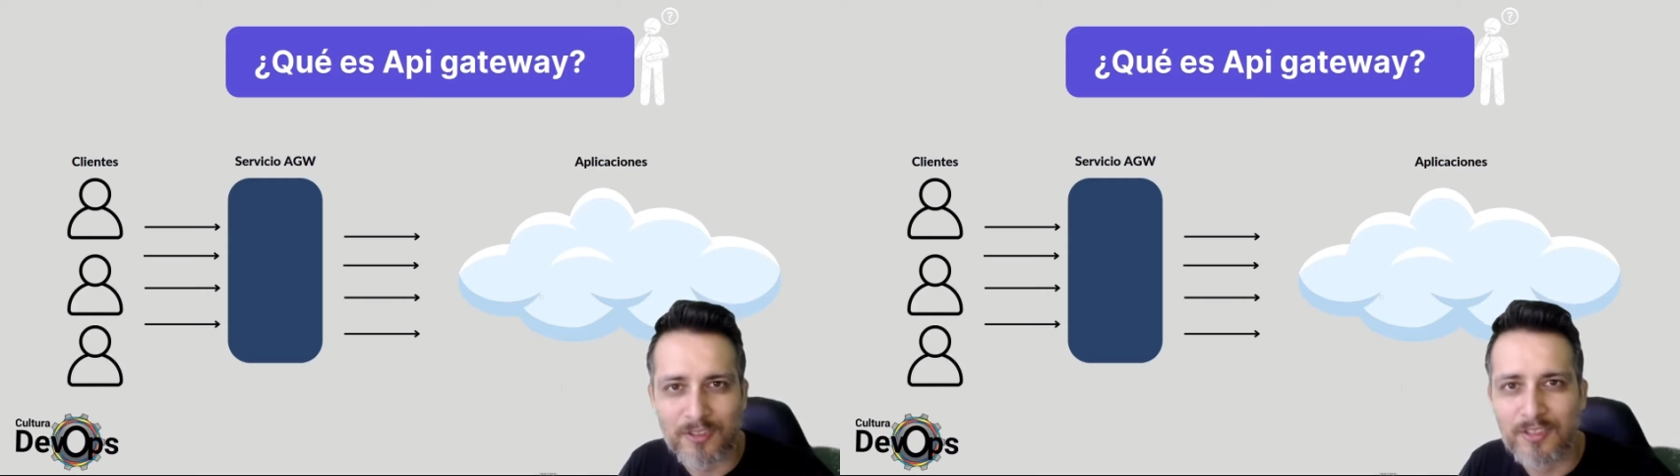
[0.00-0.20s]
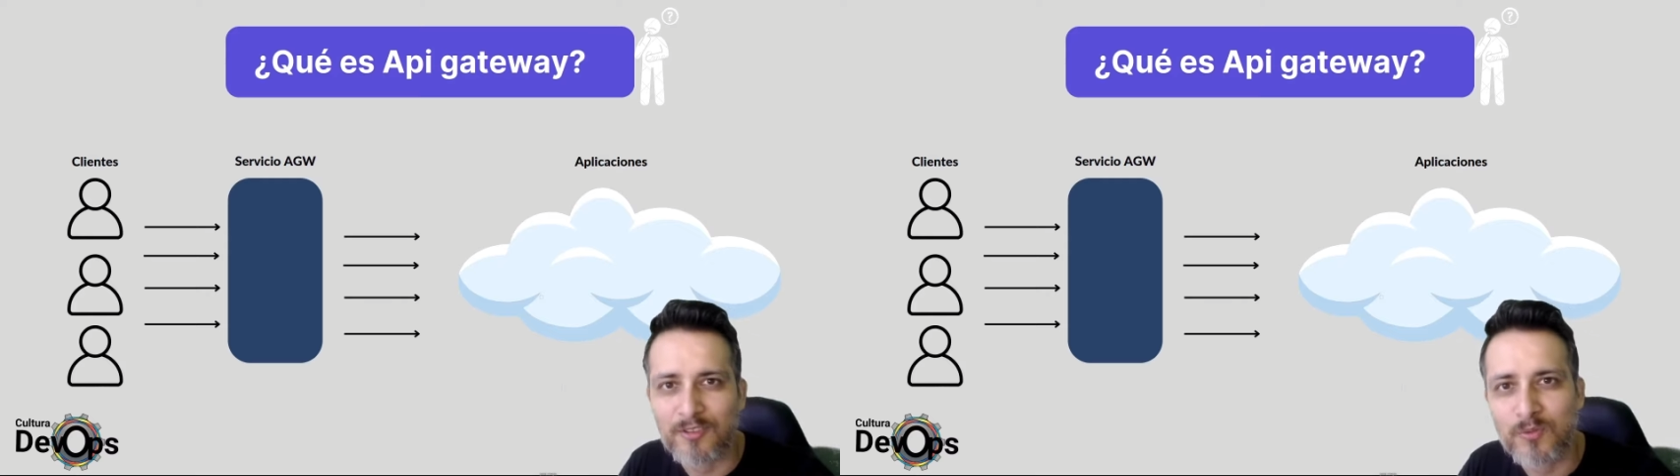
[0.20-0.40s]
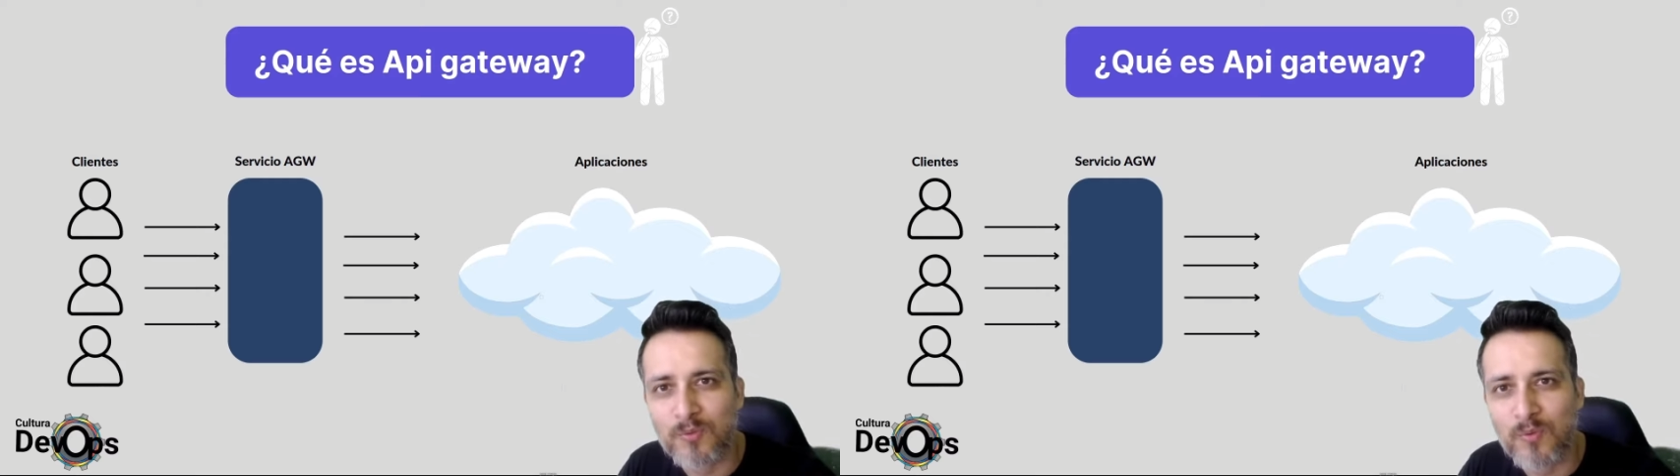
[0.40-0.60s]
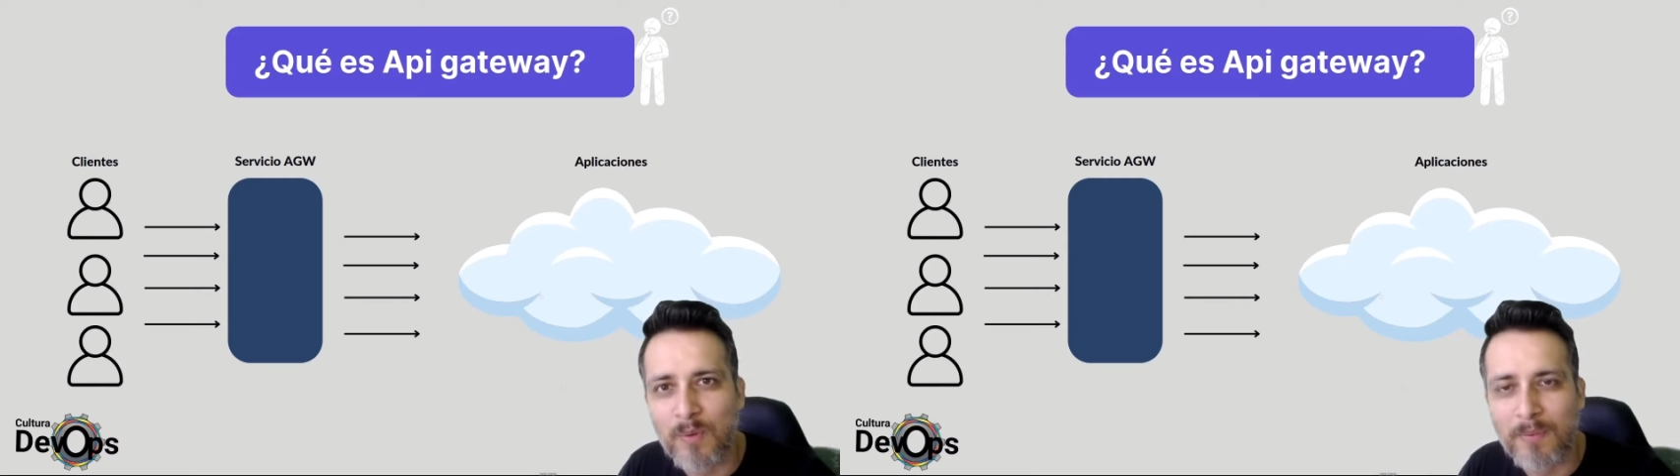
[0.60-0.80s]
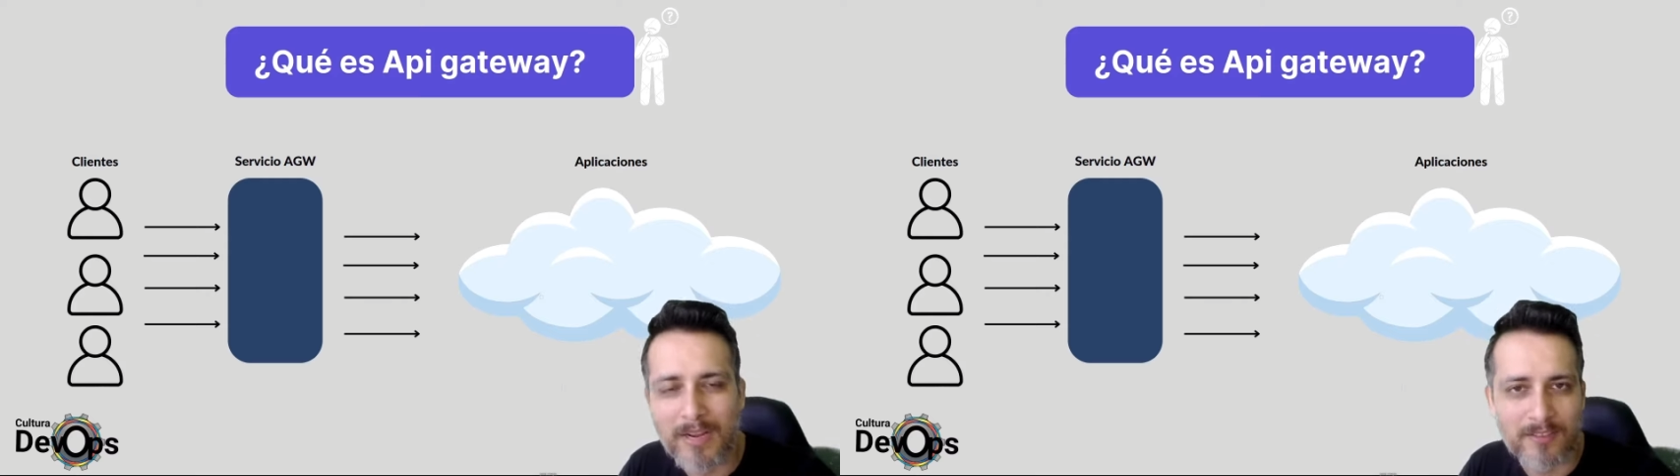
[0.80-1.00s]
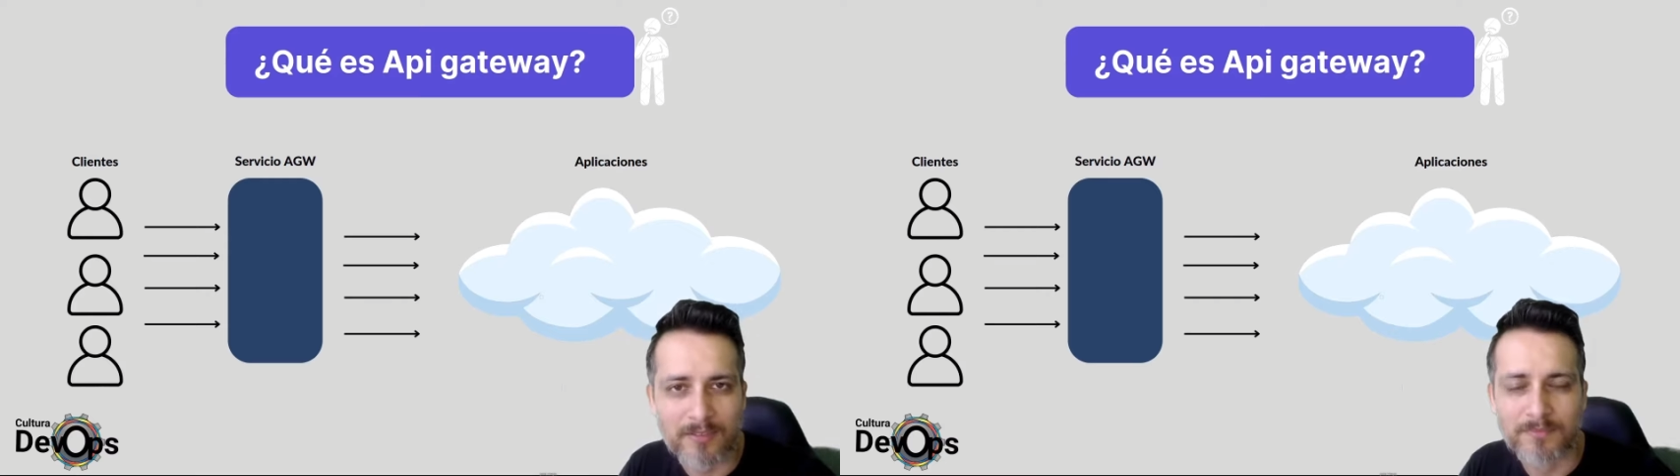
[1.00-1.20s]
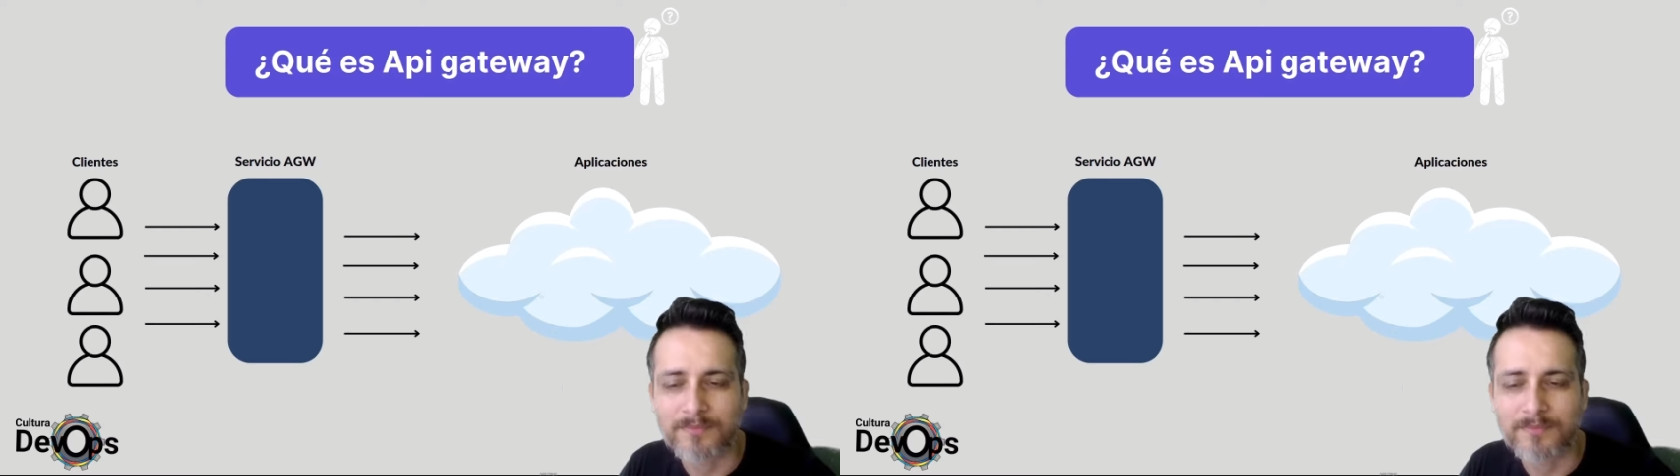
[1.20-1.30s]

de tu aplicación.